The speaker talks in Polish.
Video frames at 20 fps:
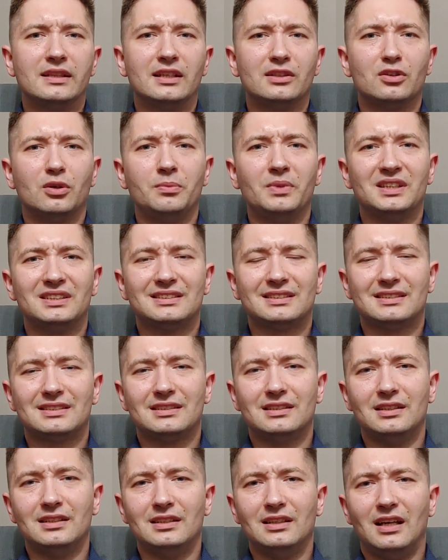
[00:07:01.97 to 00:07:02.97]

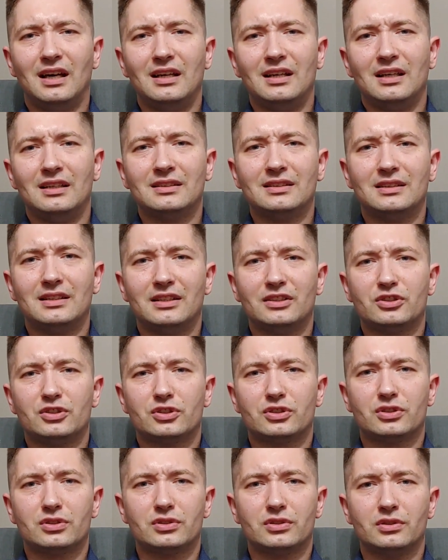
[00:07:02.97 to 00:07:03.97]
Natomiast y, Alan
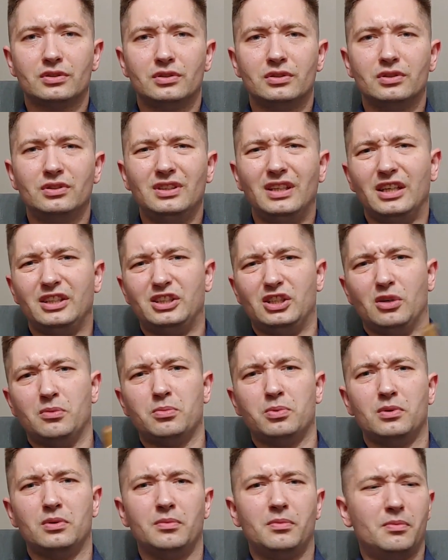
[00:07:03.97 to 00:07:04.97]
też y, nie chciał,
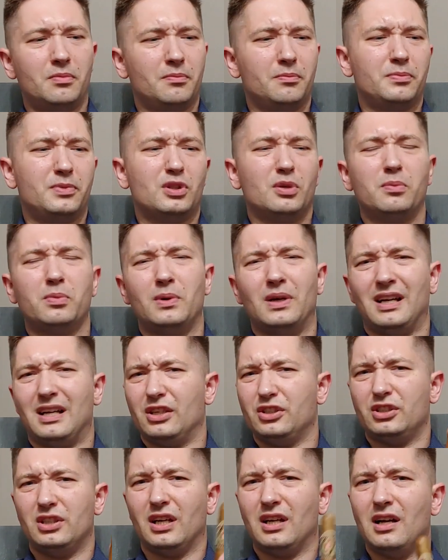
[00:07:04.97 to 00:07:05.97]
by to była
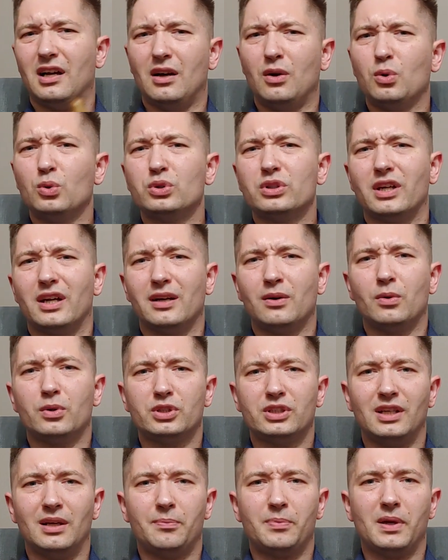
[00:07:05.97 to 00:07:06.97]
jakaś taka ultra
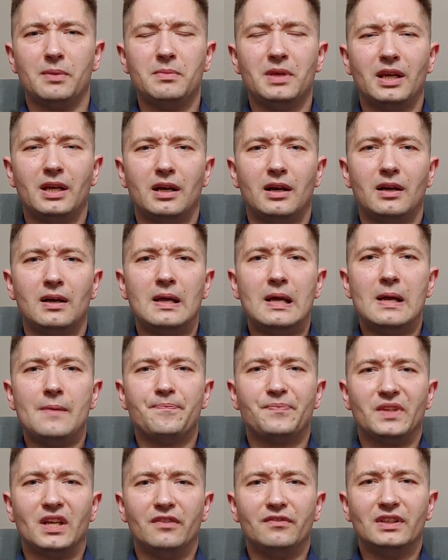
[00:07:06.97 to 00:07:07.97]
głośna premiera,
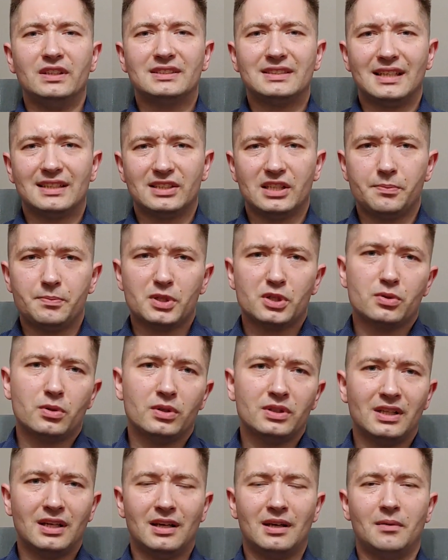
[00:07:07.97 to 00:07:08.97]
y, więc raczej
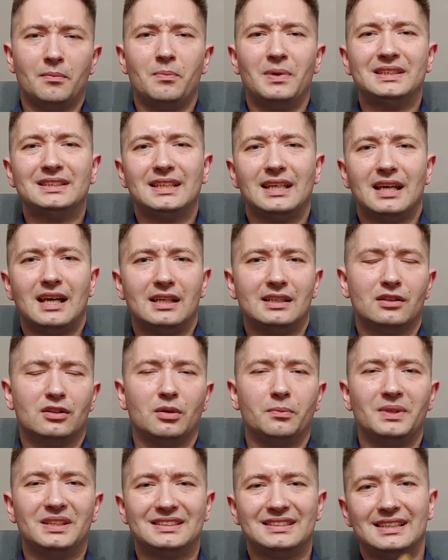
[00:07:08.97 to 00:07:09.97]
przeszła na bezecha,
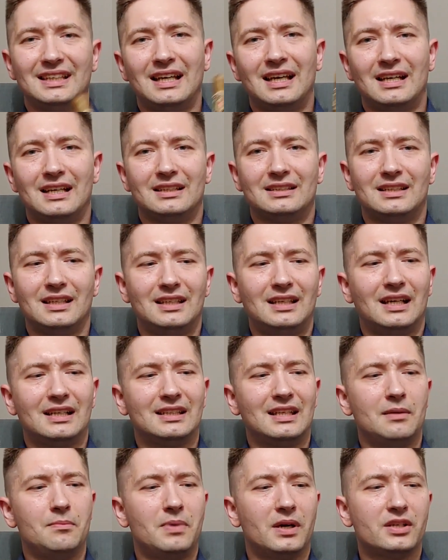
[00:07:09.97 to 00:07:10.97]
natomiast cygara te
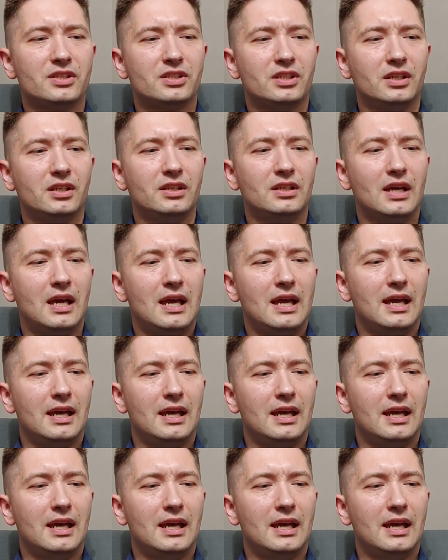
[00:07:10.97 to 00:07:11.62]
jak najbardziej